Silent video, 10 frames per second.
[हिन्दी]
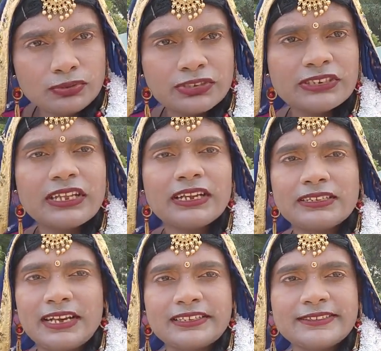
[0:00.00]
उसी तरह
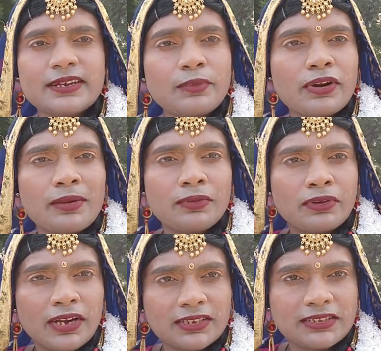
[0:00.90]
जैसे सपोर्ट आप
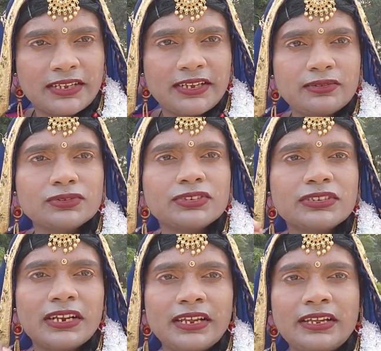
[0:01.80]
लोग करते हैं उसी
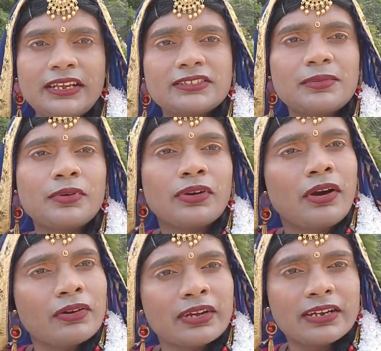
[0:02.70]
तरह एक सपोर्ट
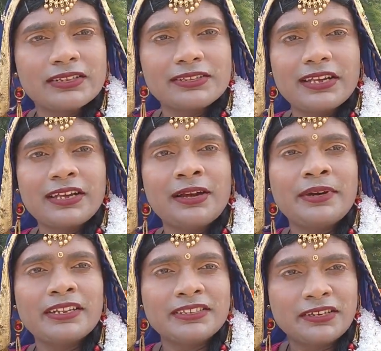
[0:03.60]
और कर दीजिए कि
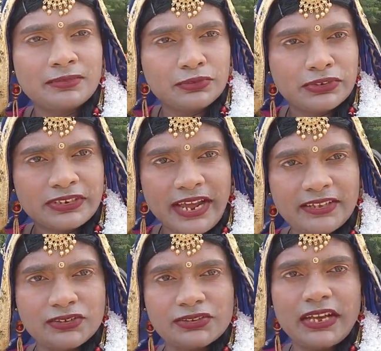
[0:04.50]
हमारा चैनल
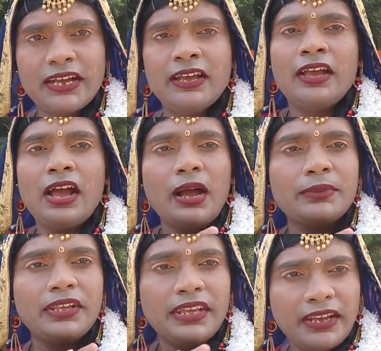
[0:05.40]
मोनेटाइज हो जाए
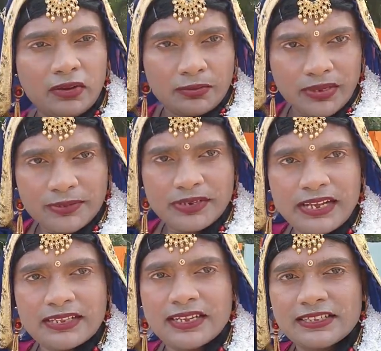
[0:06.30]
अभी एक रुपया भी
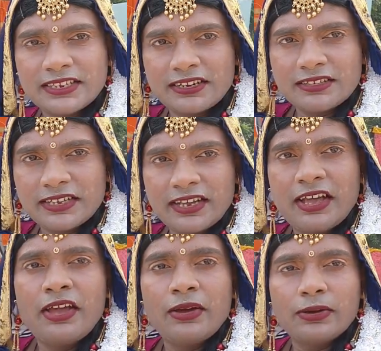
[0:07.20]
नहीं आता है चैनल से
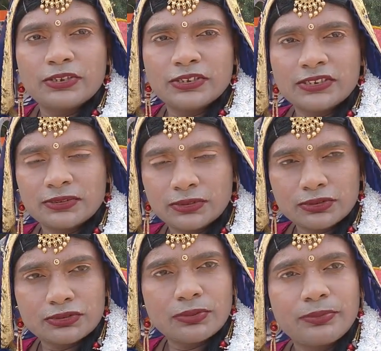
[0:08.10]
वैसे तो
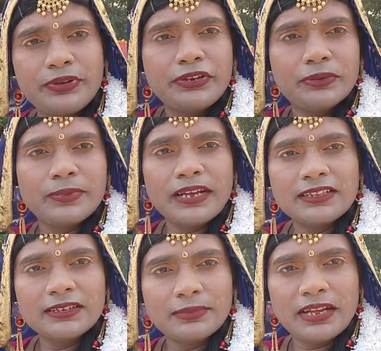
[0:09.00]
दोस्तों वीडियो
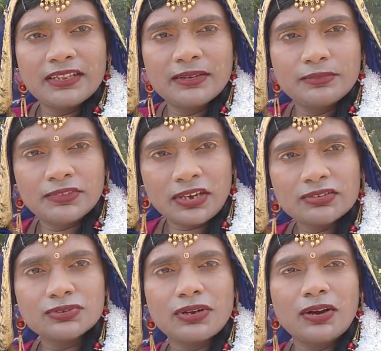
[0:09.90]
बनाते बनाते
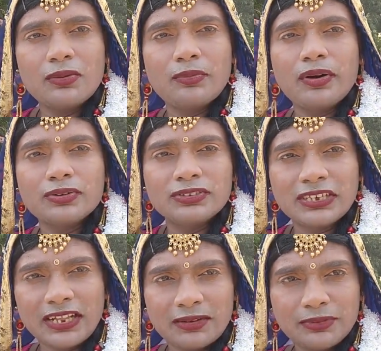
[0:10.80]
थक चुका हूँ बहुत
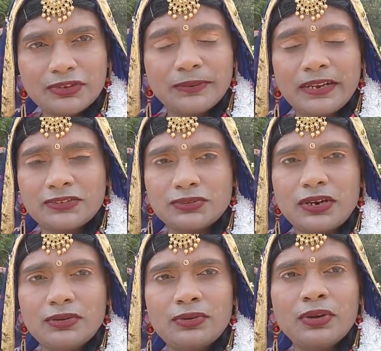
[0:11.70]
ज़्यादा वीडियो बना
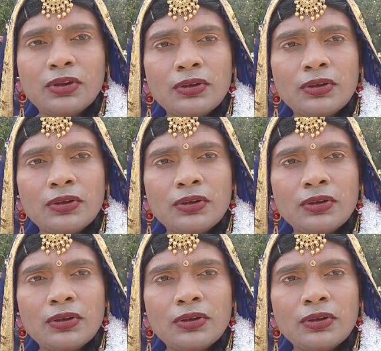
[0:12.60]
चुका हूँ